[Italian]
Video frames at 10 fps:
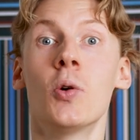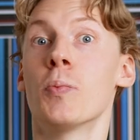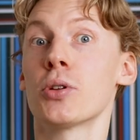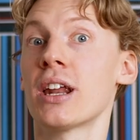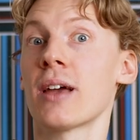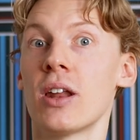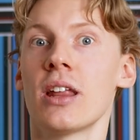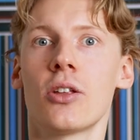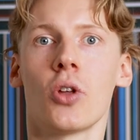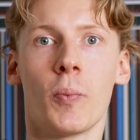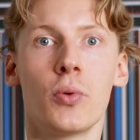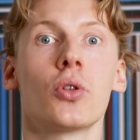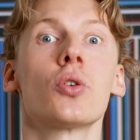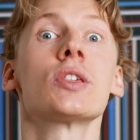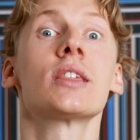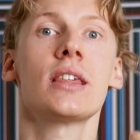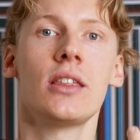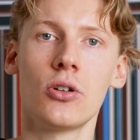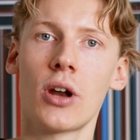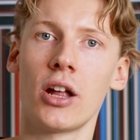un potere che viene detto appunto
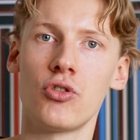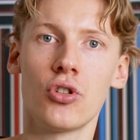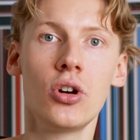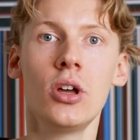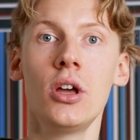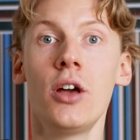signoraggio,